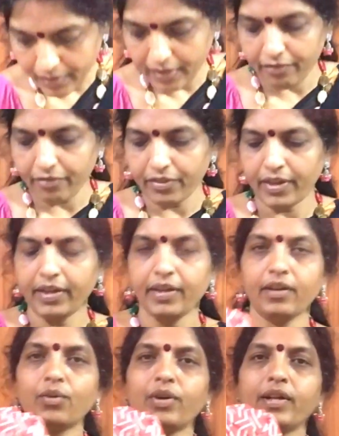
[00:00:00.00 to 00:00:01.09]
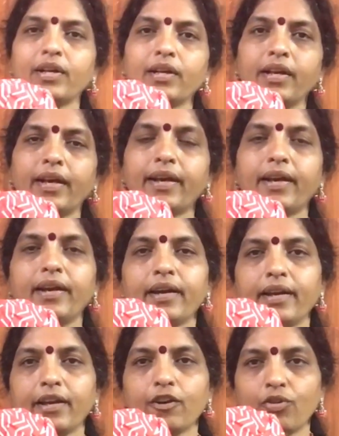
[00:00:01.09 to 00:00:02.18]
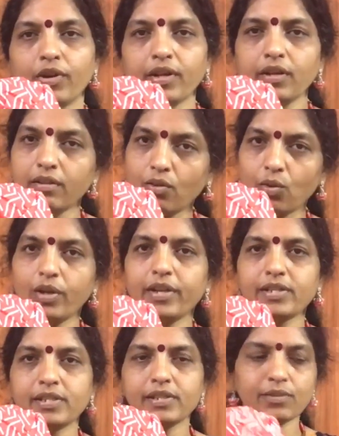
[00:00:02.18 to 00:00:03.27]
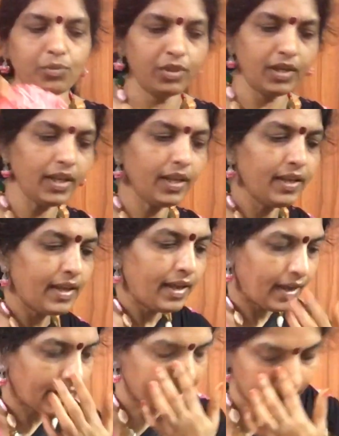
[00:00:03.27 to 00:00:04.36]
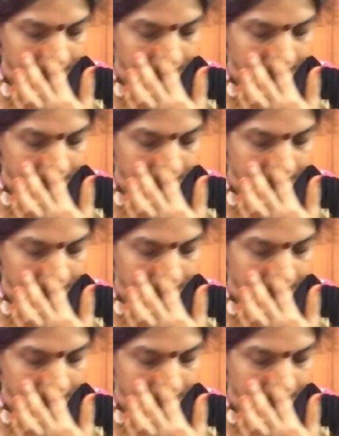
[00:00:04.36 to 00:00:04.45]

మీరు ఎవరైనా కూడా ఎక్కడికైనా కూడా ఆర్డర్ చేసుకుంటే అక్కడ